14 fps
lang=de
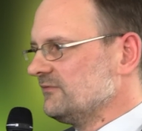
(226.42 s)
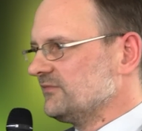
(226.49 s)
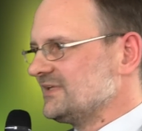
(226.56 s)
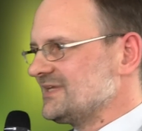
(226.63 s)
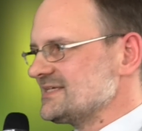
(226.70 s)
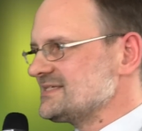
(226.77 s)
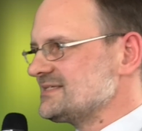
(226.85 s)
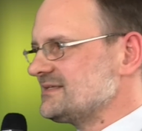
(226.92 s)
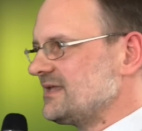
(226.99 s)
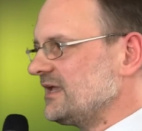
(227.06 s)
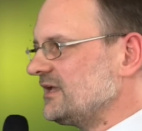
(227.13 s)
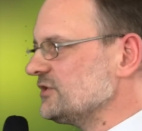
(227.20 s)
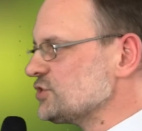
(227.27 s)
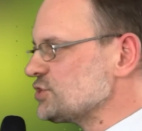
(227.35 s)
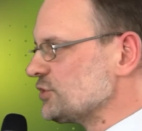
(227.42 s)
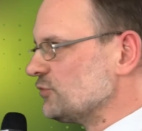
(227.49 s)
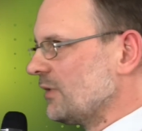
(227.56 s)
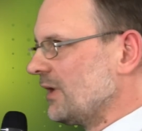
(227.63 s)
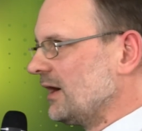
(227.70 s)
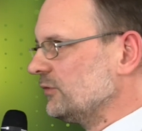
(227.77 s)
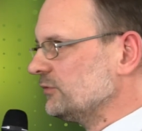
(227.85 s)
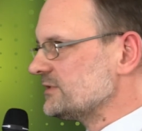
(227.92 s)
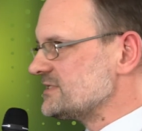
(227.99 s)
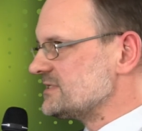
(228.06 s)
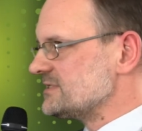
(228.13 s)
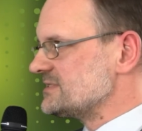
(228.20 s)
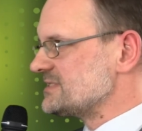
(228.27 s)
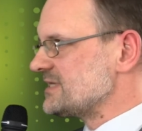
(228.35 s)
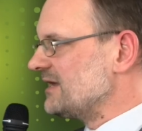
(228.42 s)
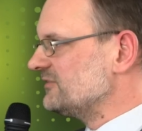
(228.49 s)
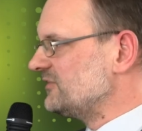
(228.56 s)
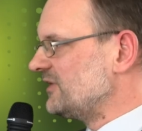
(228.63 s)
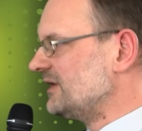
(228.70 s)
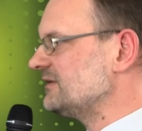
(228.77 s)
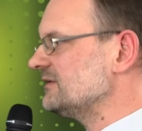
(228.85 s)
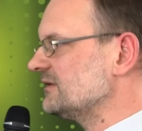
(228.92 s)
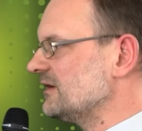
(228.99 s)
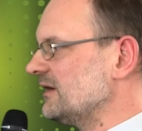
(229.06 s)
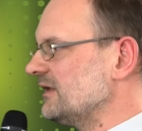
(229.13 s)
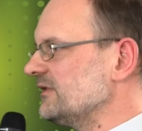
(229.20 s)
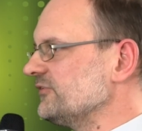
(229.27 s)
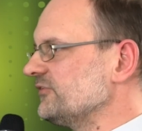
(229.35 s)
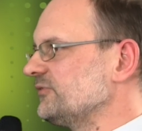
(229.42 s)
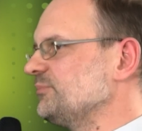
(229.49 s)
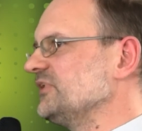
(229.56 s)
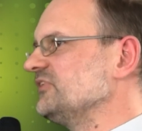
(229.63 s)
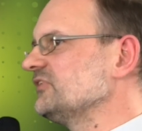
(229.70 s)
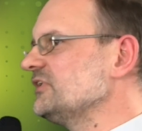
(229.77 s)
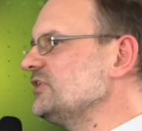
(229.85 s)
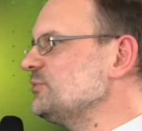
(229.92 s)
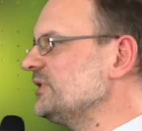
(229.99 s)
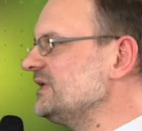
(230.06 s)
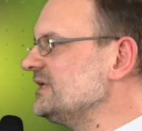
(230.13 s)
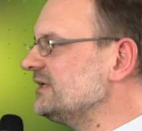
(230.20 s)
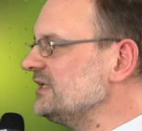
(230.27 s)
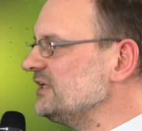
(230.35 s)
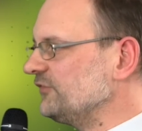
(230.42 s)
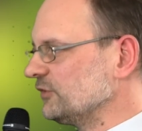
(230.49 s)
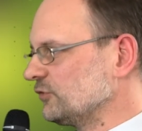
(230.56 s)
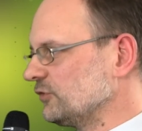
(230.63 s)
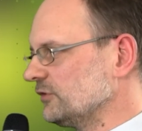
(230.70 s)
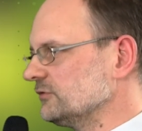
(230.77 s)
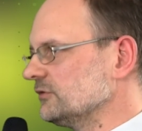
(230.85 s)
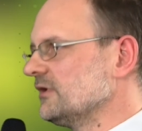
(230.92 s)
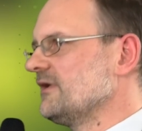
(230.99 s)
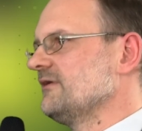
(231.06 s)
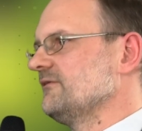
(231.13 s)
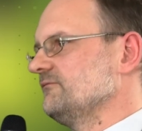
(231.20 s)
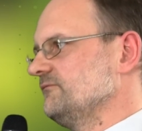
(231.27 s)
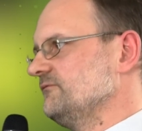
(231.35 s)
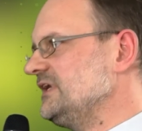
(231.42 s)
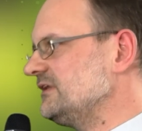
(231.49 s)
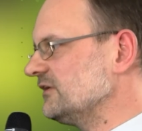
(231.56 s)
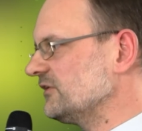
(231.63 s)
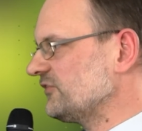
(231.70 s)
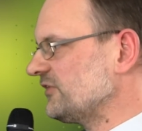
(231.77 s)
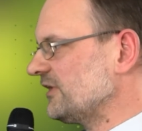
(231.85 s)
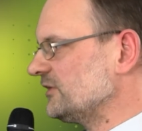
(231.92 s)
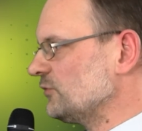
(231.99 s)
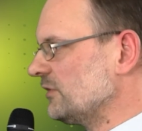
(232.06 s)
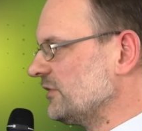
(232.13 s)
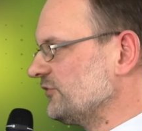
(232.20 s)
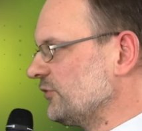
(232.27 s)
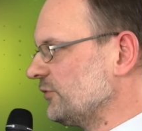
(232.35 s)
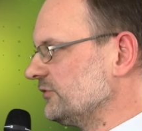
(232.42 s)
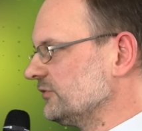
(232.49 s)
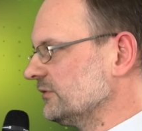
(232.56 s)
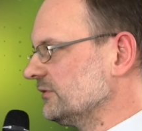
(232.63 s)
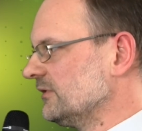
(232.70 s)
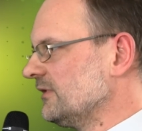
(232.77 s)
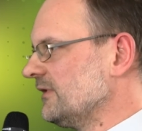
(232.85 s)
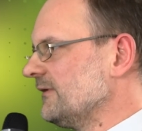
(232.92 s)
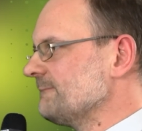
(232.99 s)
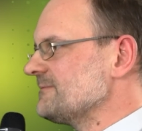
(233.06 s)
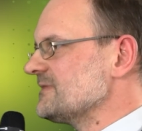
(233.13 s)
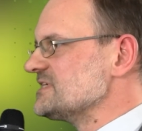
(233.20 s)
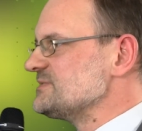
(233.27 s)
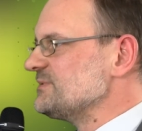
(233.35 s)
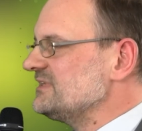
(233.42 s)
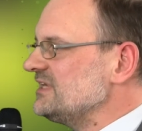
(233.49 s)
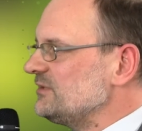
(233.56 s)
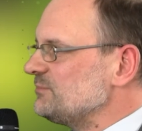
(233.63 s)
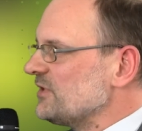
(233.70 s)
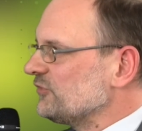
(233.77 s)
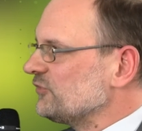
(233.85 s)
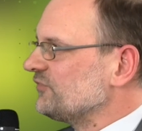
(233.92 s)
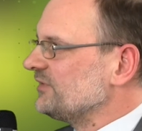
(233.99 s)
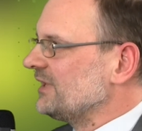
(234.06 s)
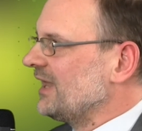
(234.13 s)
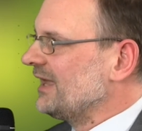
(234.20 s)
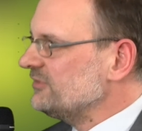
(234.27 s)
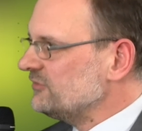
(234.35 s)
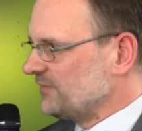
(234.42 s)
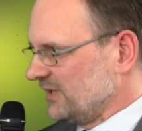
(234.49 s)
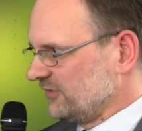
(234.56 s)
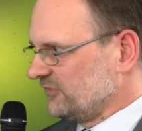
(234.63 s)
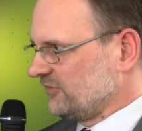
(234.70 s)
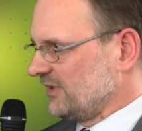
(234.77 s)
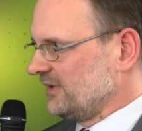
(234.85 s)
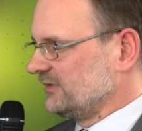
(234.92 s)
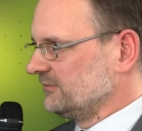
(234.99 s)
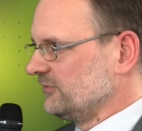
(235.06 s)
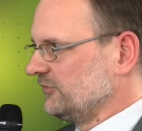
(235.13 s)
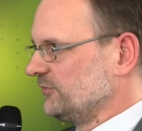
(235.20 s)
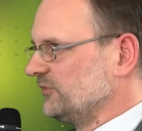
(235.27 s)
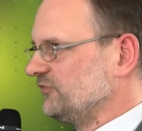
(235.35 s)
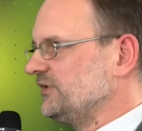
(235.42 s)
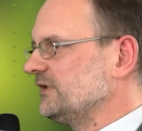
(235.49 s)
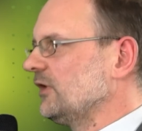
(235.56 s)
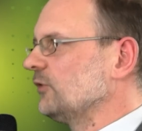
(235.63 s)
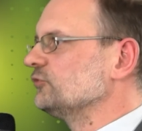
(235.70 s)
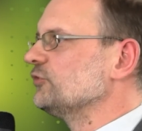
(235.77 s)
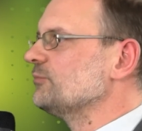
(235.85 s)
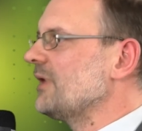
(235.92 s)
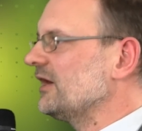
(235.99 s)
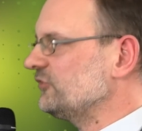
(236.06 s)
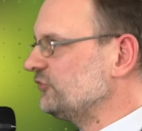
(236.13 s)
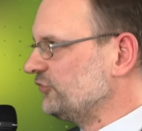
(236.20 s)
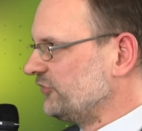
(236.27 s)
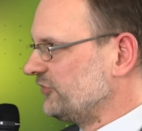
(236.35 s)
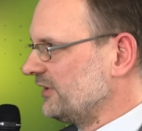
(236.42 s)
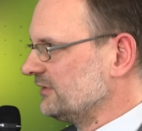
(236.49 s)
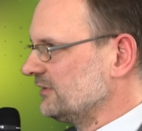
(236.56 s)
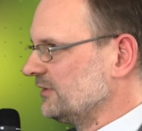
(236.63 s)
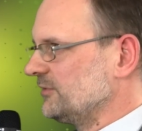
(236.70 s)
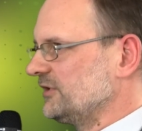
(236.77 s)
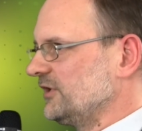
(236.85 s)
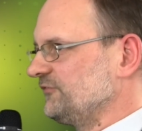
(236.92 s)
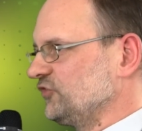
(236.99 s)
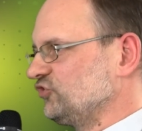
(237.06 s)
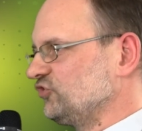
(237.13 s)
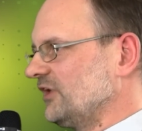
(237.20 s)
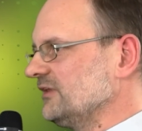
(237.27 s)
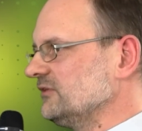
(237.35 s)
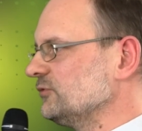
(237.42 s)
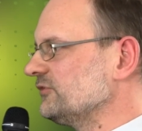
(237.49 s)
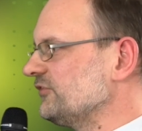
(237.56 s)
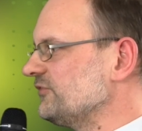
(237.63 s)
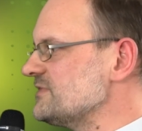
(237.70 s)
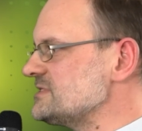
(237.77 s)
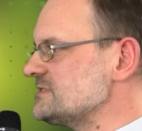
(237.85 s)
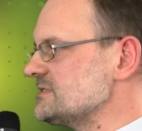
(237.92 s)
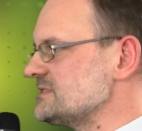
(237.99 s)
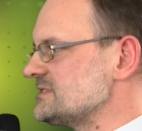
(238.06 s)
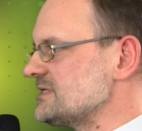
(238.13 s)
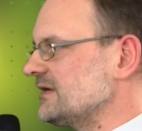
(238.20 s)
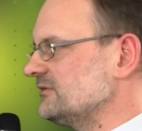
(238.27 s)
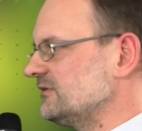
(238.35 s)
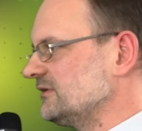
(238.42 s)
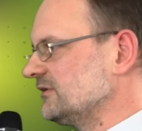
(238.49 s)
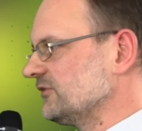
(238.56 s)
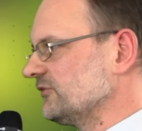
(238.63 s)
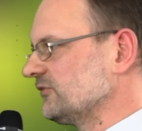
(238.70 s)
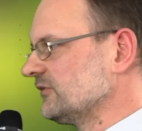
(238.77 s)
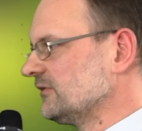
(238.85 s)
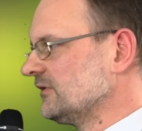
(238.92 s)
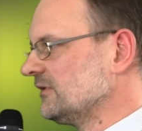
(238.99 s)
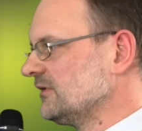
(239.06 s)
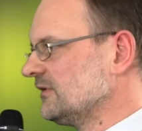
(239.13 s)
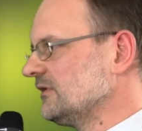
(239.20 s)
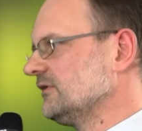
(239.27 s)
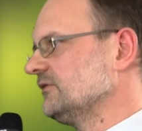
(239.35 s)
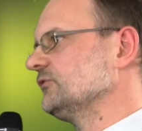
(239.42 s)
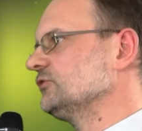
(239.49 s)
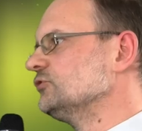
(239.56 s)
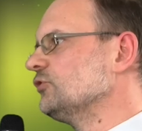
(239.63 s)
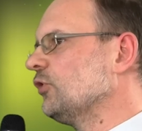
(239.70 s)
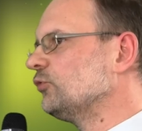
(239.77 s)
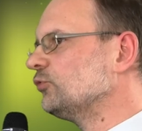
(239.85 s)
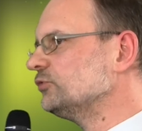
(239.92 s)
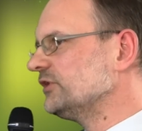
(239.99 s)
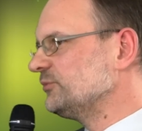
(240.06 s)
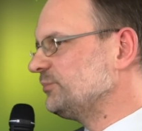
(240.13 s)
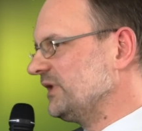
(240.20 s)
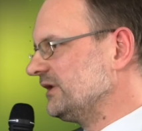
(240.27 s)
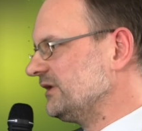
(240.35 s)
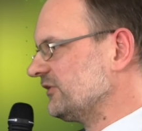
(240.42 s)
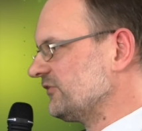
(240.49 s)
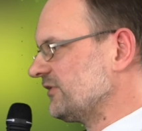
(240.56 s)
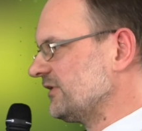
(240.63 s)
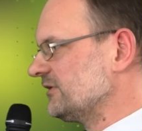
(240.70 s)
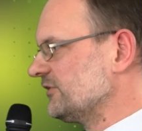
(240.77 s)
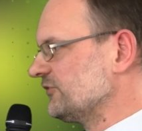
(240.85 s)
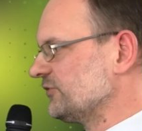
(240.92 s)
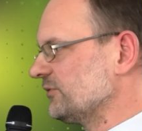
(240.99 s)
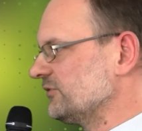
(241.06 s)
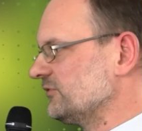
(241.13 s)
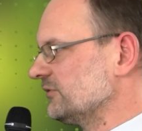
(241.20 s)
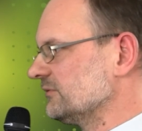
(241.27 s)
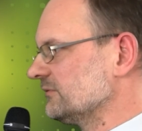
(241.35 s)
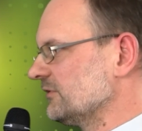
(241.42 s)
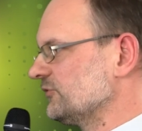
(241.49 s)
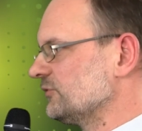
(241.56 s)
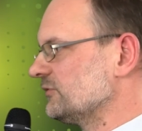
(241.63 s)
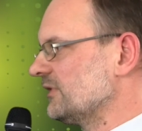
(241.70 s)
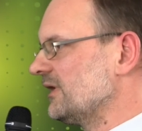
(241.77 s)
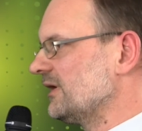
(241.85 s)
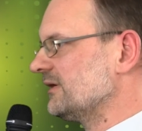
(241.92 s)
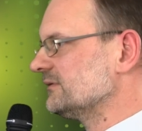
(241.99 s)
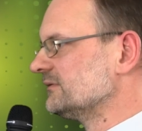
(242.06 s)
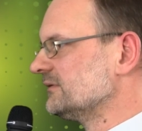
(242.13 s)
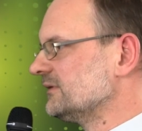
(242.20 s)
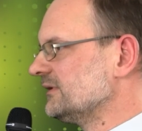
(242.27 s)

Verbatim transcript: wird das technische Know-how, das die Zahntechniker als Betriebe hier liefern können, wichtiger sein noch als heute. Es wird nicht mehr so viel Handwerk sein, es wird viel automatisch sein, aber der Verstand und das Wissen des Zahntechnikers wird noch unentbehrlicher sein als heute. Also da